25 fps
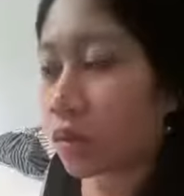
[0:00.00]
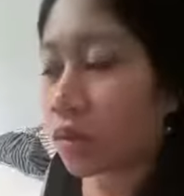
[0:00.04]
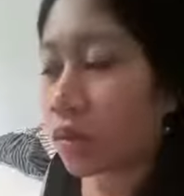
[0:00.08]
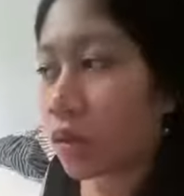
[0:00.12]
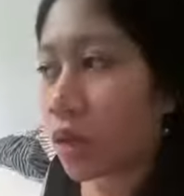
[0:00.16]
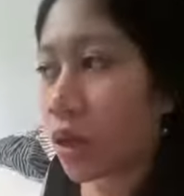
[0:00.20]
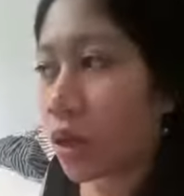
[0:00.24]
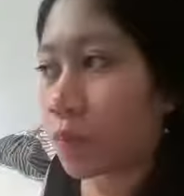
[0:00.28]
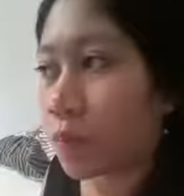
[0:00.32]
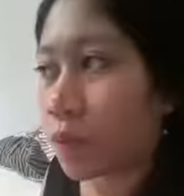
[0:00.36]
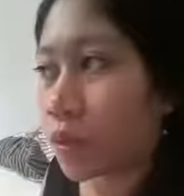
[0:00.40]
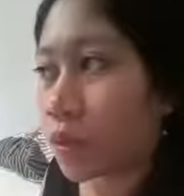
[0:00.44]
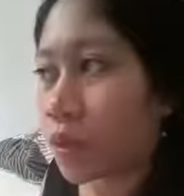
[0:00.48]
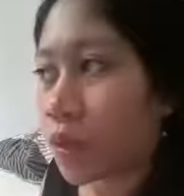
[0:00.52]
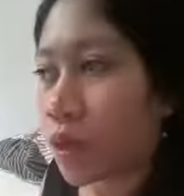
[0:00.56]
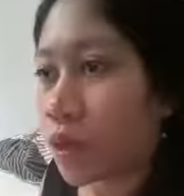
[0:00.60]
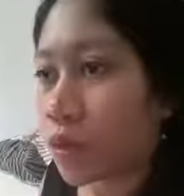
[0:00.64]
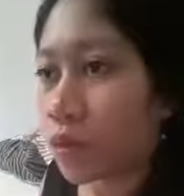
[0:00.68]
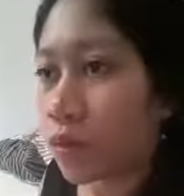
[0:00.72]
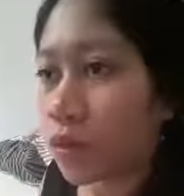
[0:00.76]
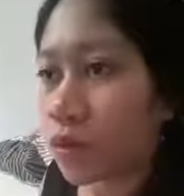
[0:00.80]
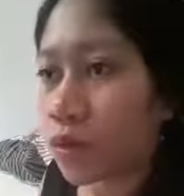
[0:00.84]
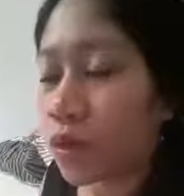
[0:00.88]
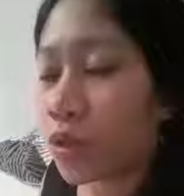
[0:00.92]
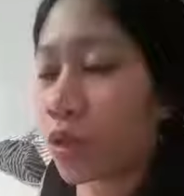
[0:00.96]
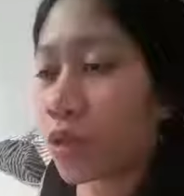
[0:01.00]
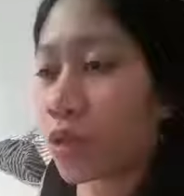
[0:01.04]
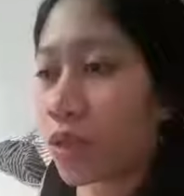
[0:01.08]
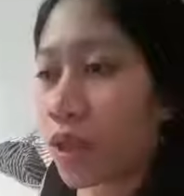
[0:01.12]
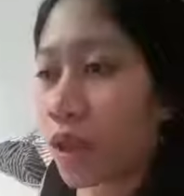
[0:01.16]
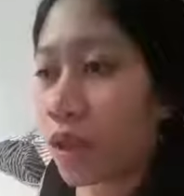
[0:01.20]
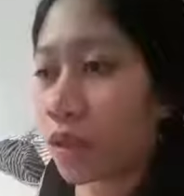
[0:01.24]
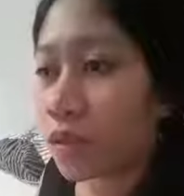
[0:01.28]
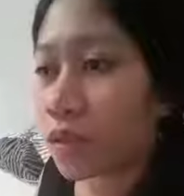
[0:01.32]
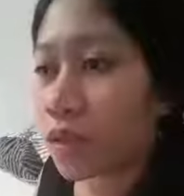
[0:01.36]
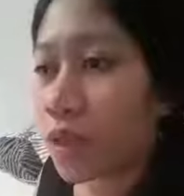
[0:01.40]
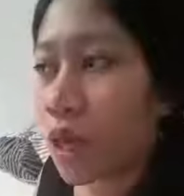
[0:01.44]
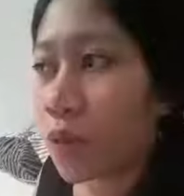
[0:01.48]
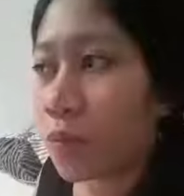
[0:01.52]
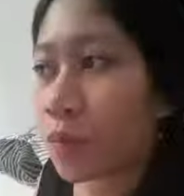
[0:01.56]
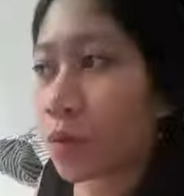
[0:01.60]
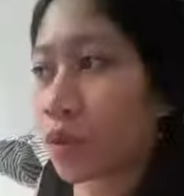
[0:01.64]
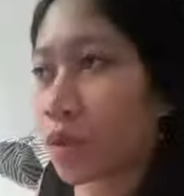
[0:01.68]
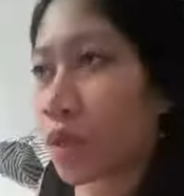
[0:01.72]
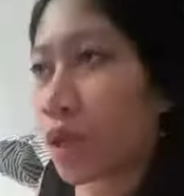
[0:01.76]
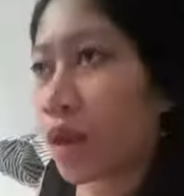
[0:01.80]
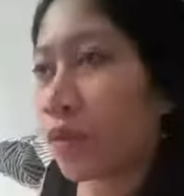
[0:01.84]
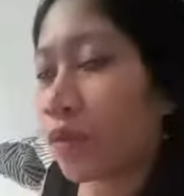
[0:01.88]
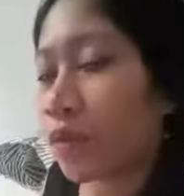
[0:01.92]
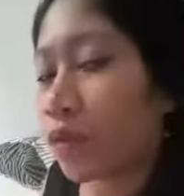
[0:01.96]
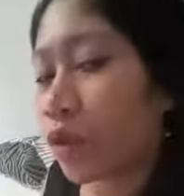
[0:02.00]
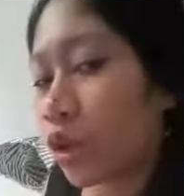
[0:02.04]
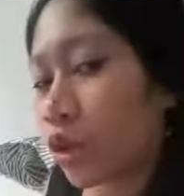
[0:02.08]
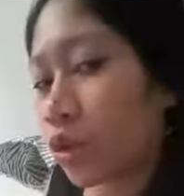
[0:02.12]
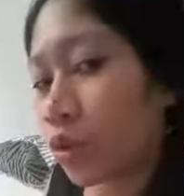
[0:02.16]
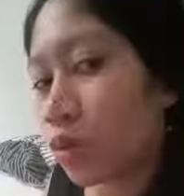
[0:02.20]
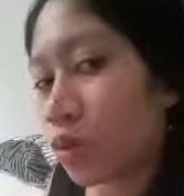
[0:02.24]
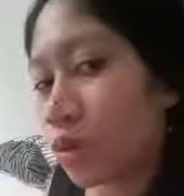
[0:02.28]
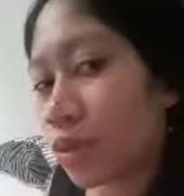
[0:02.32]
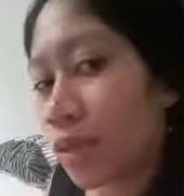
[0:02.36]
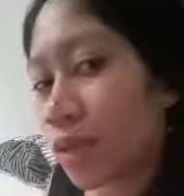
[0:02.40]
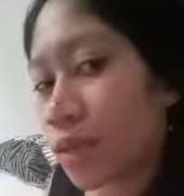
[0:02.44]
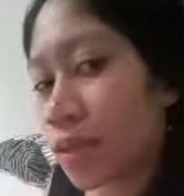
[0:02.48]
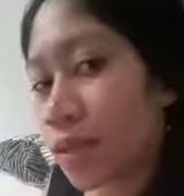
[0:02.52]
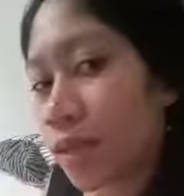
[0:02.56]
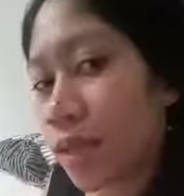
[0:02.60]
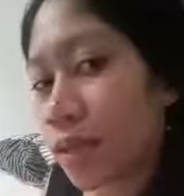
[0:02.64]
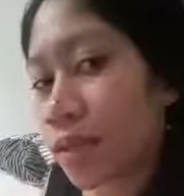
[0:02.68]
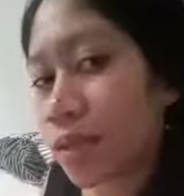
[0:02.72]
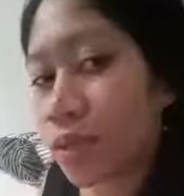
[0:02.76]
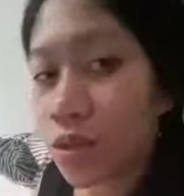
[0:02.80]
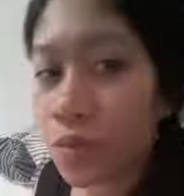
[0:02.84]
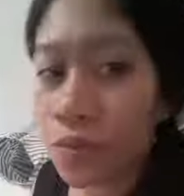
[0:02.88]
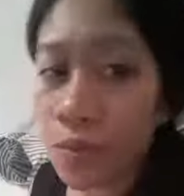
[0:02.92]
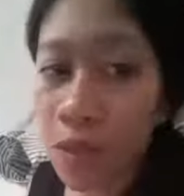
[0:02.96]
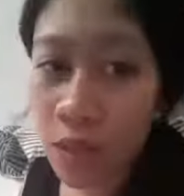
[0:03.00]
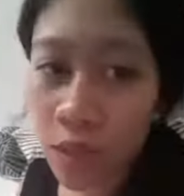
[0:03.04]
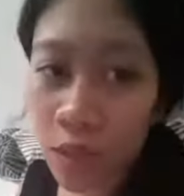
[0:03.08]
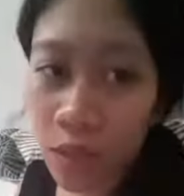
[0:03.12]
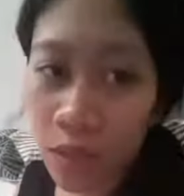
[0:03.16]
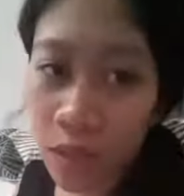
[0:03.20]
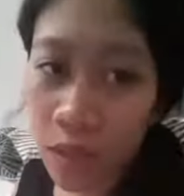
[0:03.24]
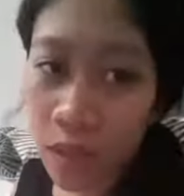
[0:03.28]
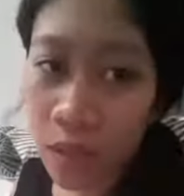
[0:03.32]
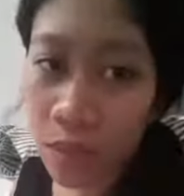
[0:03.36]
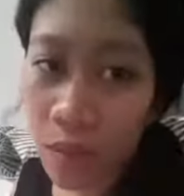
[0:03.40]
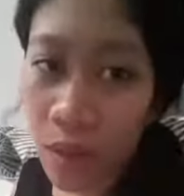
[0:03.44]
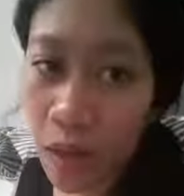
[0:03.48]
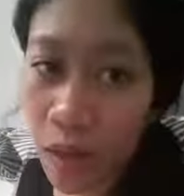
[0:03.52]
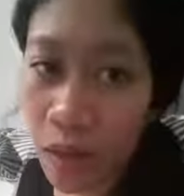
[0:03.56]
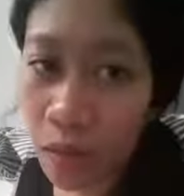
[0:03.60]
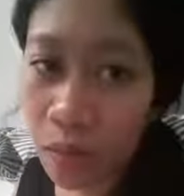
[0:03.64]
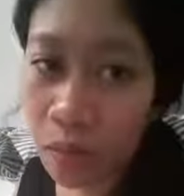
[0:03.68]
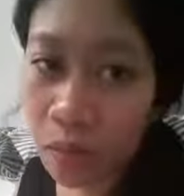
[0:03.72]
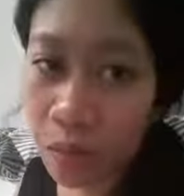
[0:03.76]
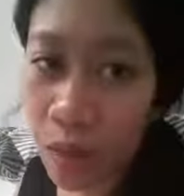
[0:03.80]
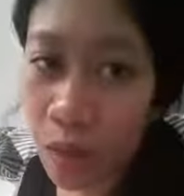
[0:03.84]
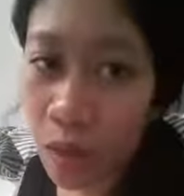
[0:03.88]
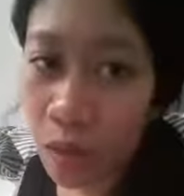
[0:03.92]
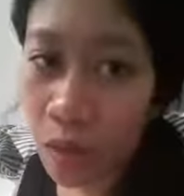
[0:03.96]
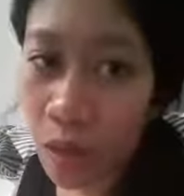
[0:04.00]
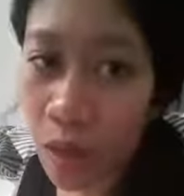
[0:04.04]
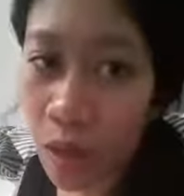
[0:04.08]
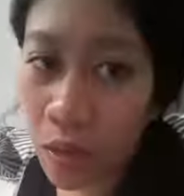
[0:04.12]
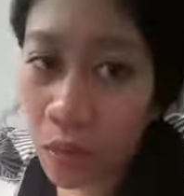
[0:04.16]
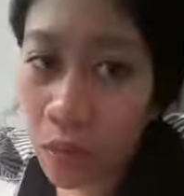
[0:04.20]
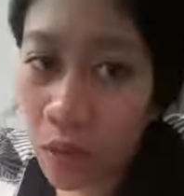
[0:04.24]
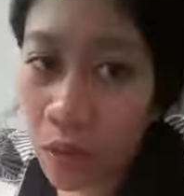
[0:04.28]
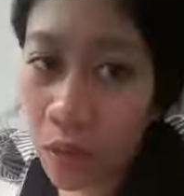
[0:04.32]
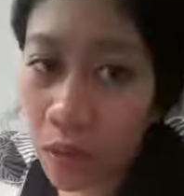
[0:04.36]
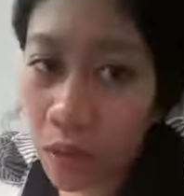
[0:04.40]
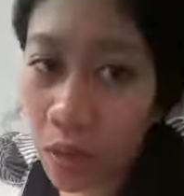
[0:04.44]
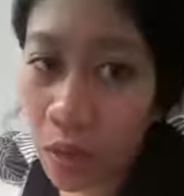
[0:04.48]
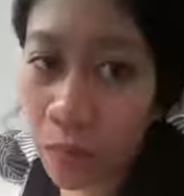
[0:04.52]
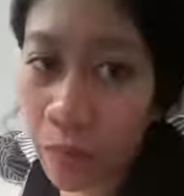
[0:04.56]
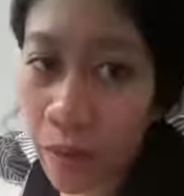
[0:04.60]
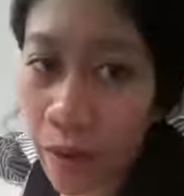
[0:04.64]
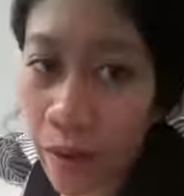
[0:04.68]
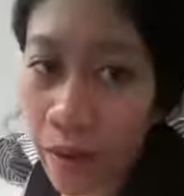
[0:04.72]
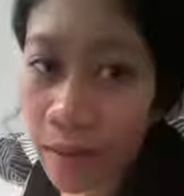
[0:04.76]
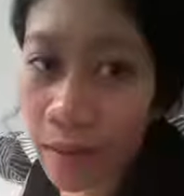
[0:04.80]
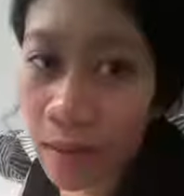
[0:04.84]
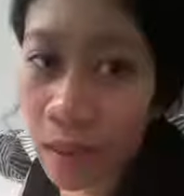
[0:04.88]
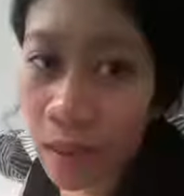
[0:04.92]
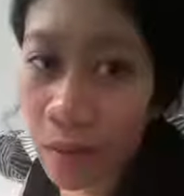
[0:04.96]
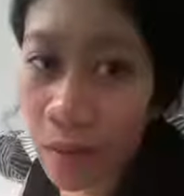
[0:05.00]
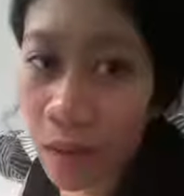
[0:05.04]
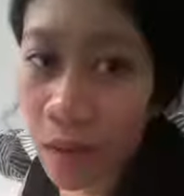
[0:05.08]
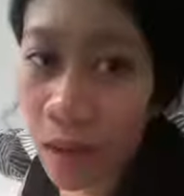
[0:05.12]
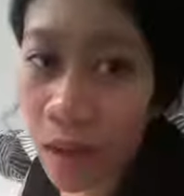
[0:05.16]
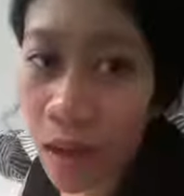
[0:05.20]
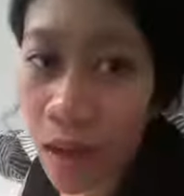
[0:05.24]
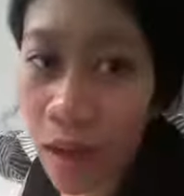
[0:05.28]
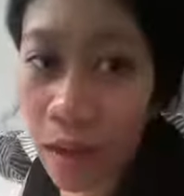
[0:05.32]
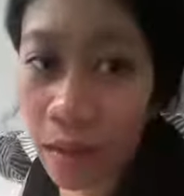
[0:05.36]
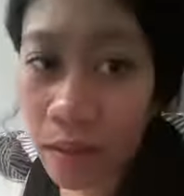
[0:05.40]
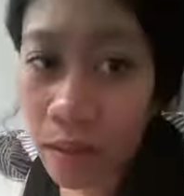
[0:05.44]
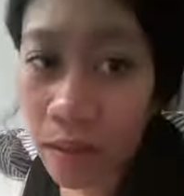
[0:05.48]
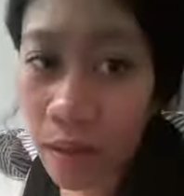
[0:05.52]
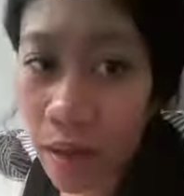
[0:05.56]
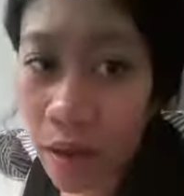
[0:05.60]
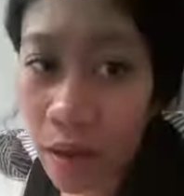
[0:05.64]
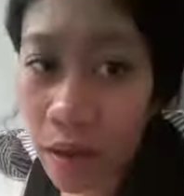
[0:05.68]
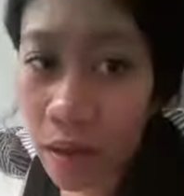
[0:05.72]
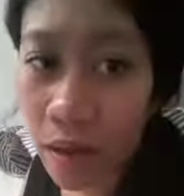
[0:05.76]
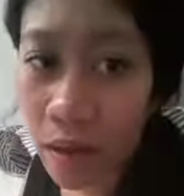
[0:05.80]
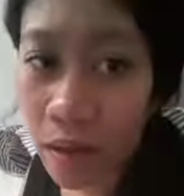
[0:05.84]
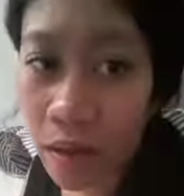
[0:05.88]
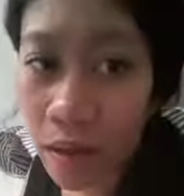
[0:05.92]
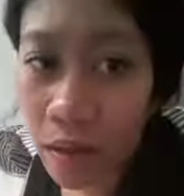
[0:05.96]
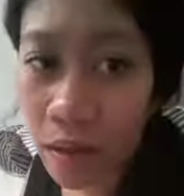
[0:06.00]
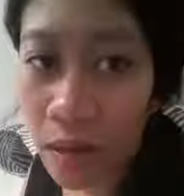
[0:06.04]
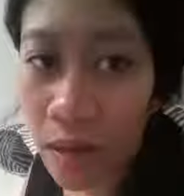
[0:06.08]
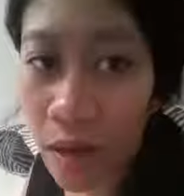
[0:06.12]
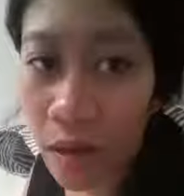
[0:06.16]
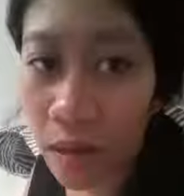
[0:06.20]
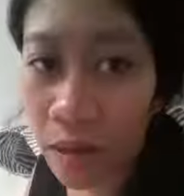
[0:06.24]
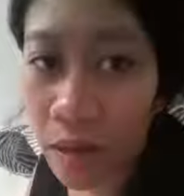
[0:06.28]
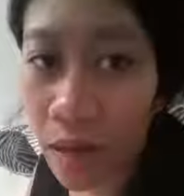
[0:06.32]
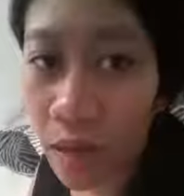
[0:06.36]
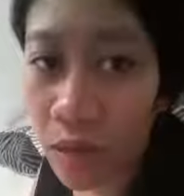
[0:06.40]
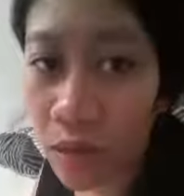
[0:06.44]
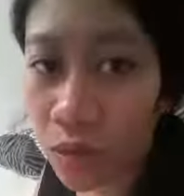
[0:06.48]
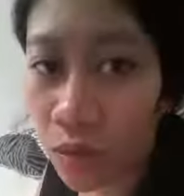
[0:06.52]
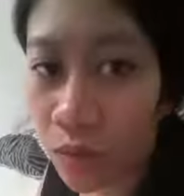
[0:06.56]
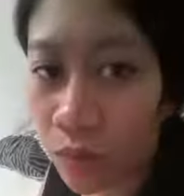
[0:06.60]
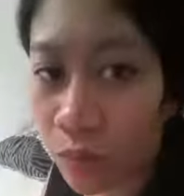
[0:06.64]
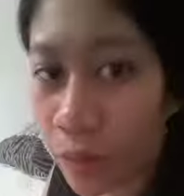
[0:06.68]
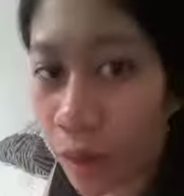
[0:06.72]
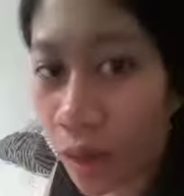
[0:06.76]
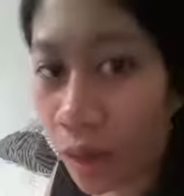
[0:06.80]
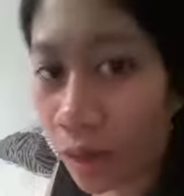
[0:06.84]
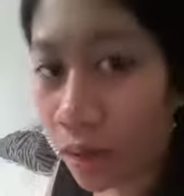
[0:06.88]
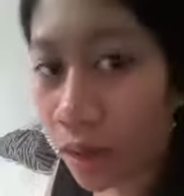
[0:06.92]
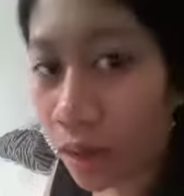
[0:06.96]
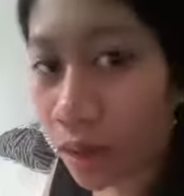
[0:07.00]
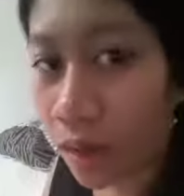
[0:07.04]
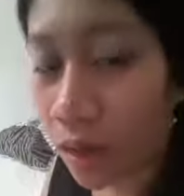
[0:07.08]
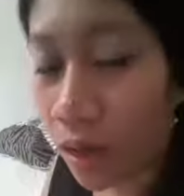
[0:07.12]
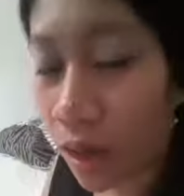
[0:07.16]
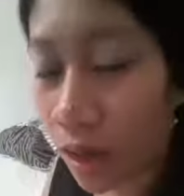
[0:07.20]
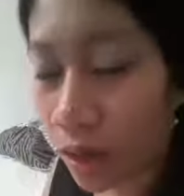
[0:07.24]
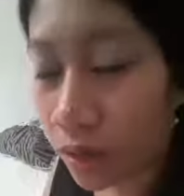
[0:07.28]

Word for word: tapos ano yun lang tapos afternoon is extra machine na naman pero ano lang yun para sa mga hand carry luggage or baggage